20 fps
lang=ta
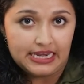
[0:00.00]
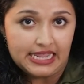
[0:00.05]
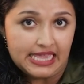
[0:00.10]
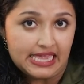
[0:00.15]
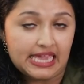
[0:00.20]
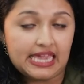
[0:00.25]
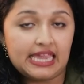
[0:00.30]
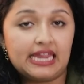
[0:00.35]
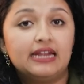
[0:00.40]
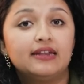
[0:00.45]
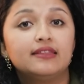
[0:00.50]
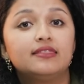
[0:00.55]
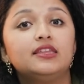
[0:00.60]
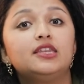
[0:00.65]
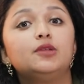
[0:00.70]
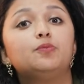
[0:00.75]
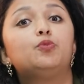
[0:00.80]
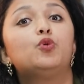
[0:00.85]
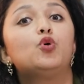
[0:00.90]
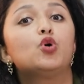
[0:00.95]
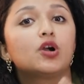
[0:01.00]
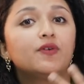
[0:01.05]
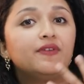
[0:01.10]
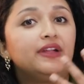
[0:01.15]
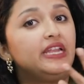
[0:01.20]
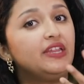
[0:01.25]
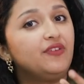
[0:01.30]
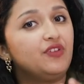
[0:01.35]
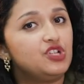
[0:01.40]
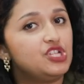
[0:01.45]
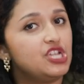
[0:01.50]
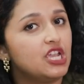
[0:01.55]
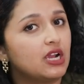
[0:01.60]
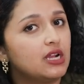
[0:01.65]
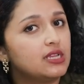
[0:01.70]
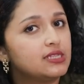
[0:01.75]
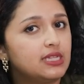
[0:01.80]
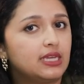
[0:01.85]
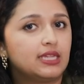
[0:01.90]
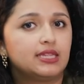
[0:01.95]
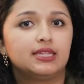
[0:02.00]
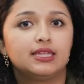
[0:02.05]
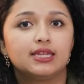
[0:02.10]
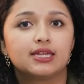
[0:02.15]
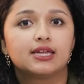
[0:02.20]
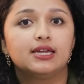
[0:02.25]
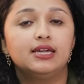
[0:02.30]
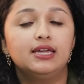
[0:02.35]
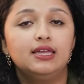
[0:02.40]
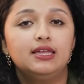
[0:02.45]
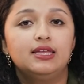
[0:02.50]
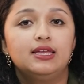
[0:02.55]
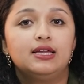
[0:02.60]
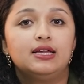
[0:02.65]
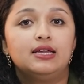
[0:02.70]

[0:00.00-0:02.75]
நீங்கள் எடுத்துகிட்டு போக வேண்டிய விஷயங்கள் சிலது இருக்குது